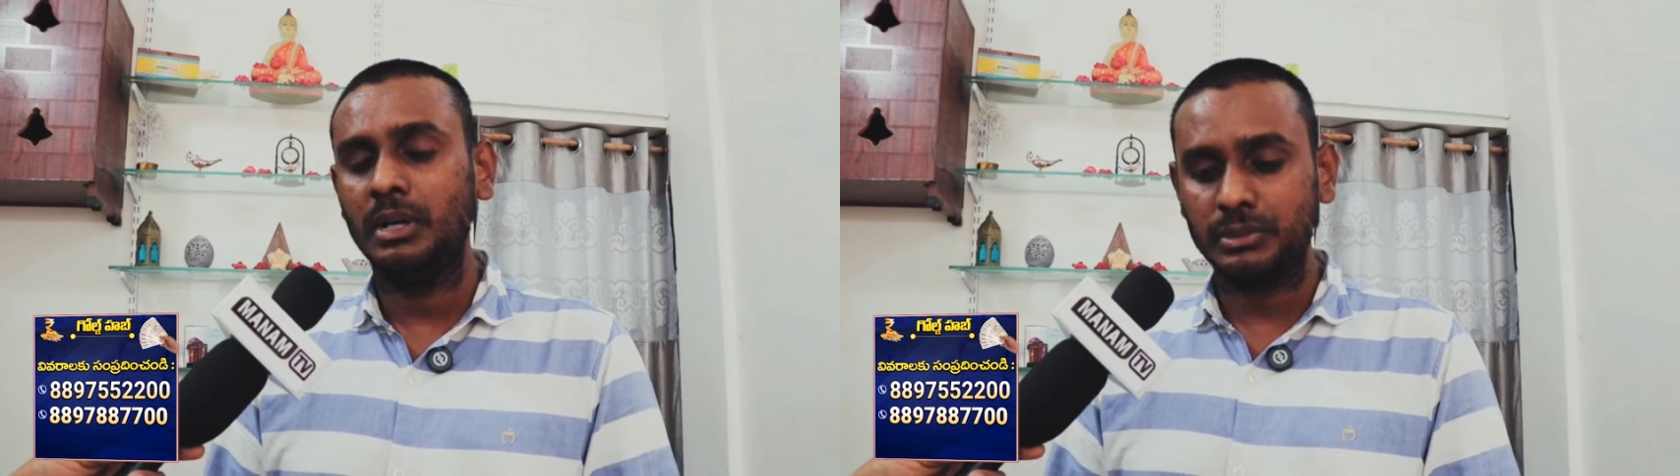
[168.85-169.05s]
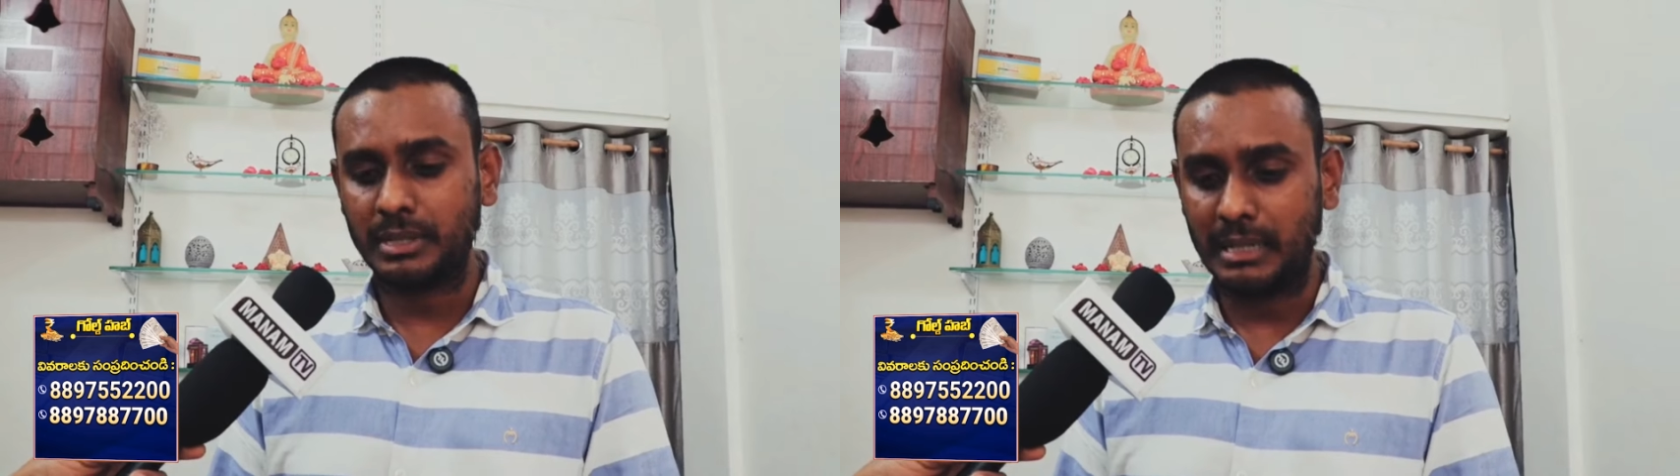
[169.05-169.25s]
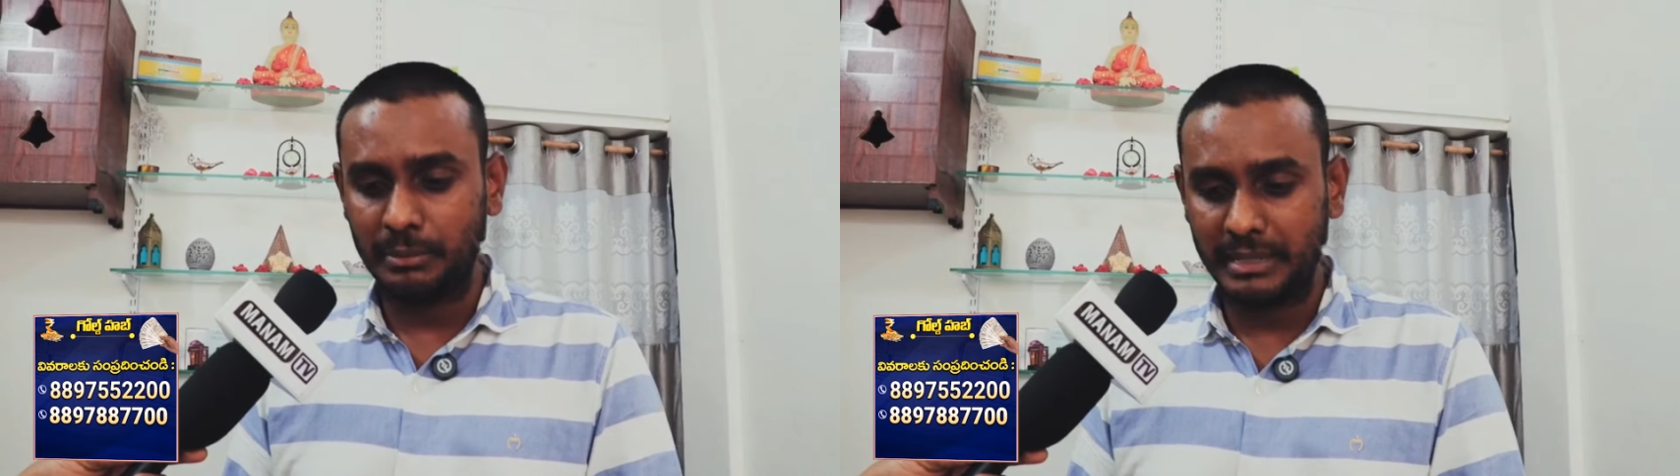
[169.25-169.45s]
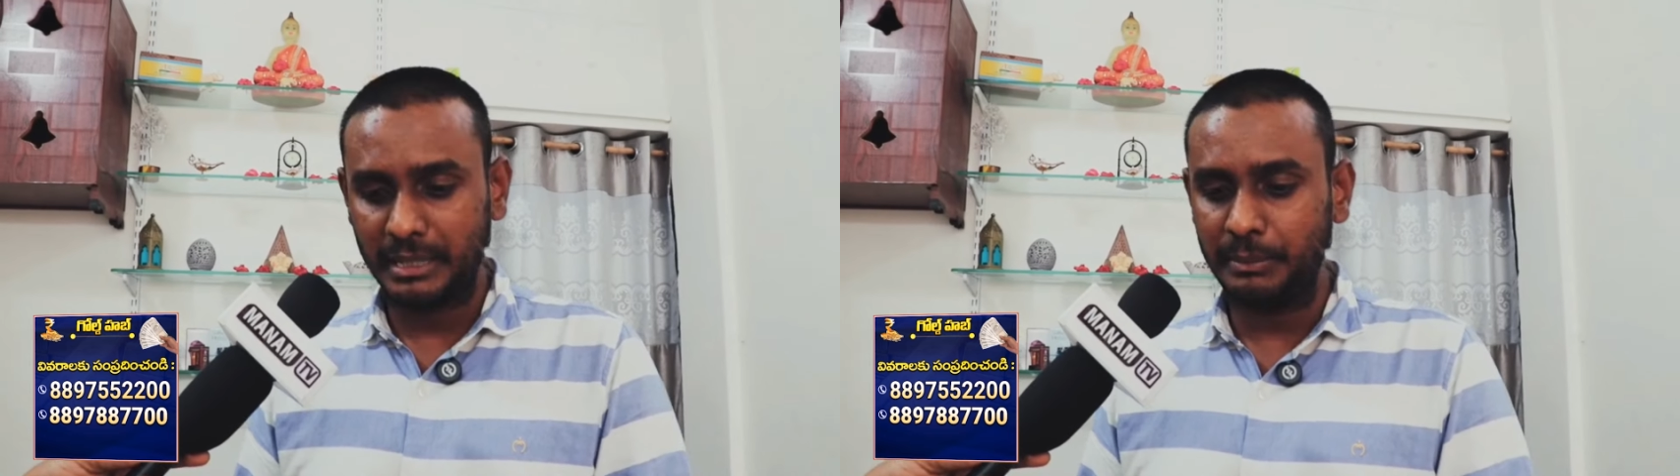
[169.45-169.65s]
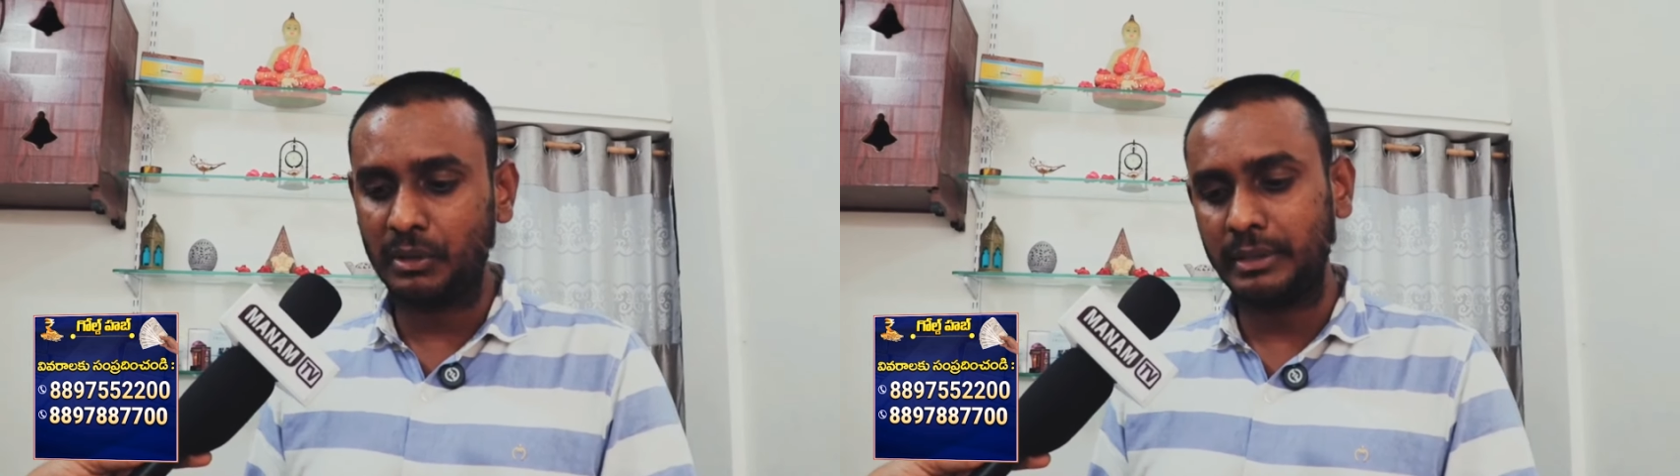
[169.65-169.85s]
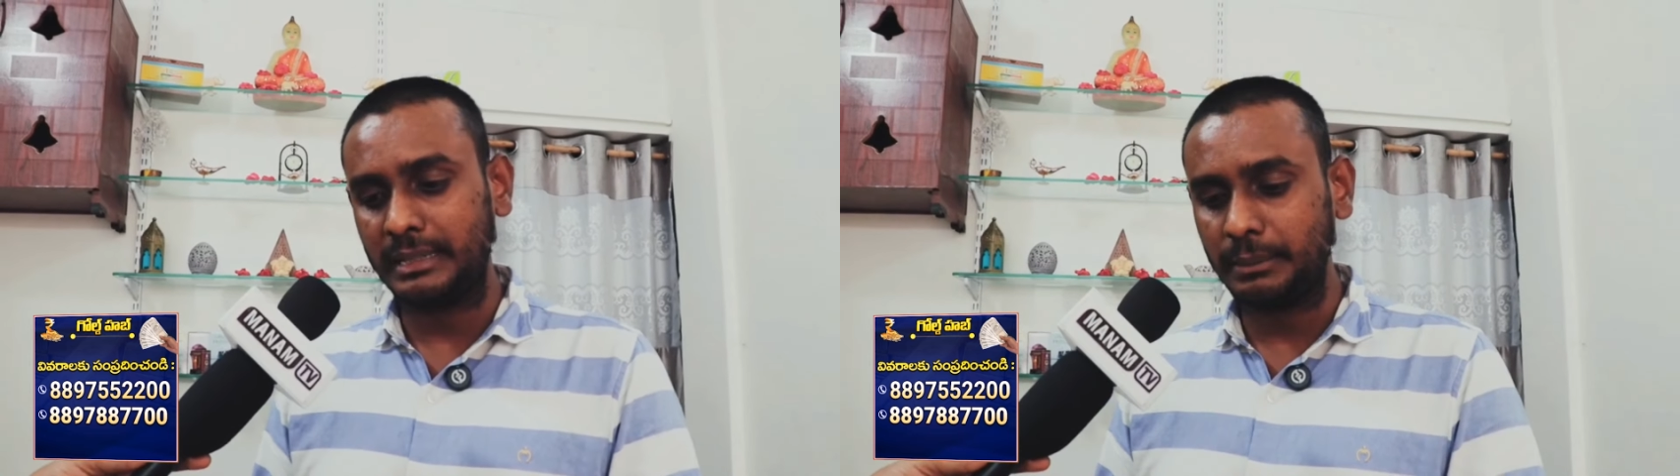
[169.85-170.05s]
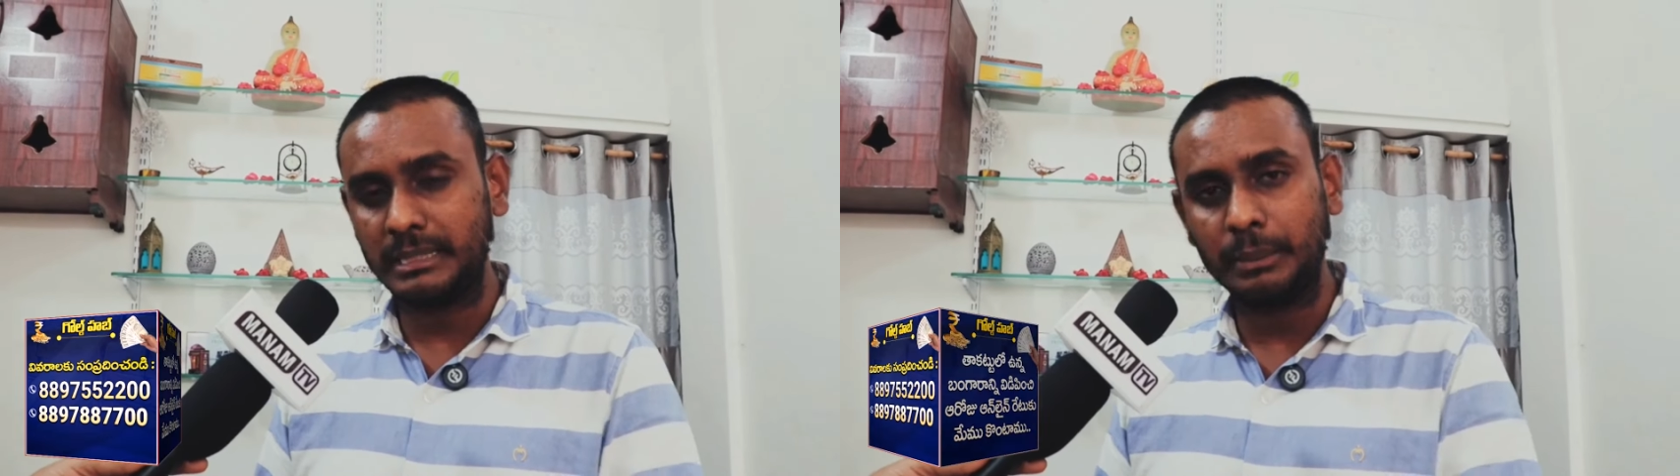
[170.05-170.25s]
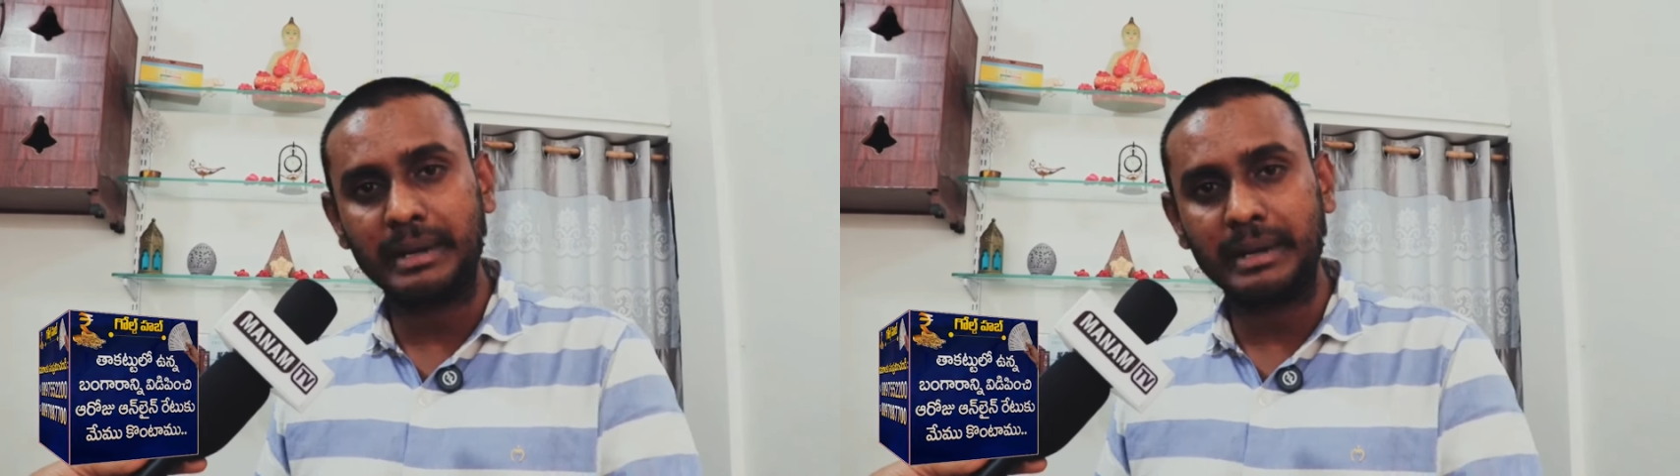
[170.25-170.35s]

సో కాబట్టి మీకు ఎంత పెద్ద